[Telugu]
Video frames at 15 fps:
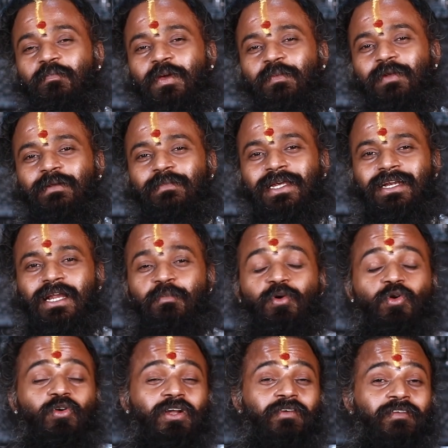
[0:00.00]
మిమ్మల్ని మీరు
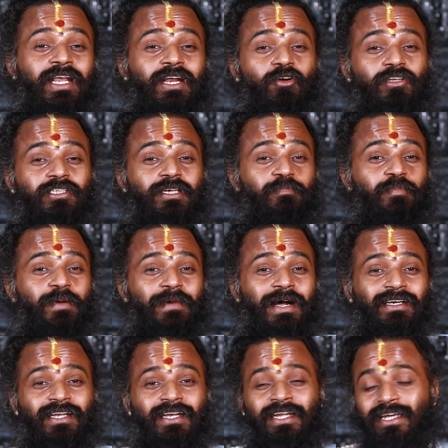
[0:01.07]
నమ్ముకోండి వేరే వాళ్ళు చెప్పే
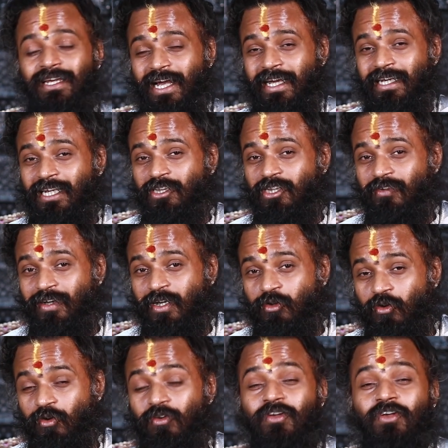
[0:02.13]
మాటల్ని అయినంత
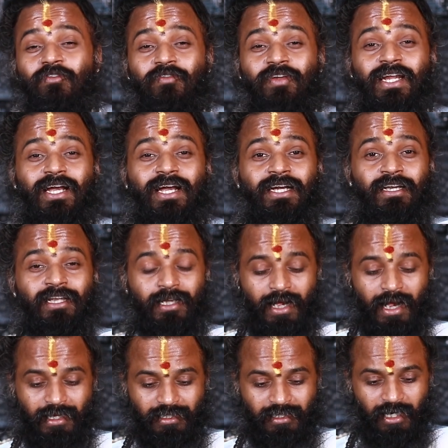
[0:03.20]
వరకు వినకండి
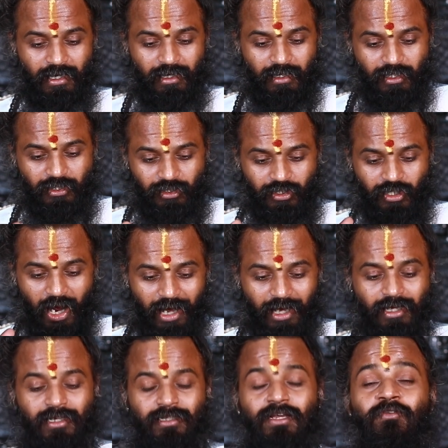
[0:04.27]
కాస్త
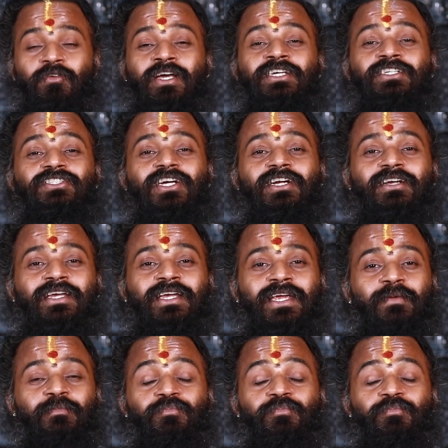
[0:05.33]
జాగ్రత్త వహించండి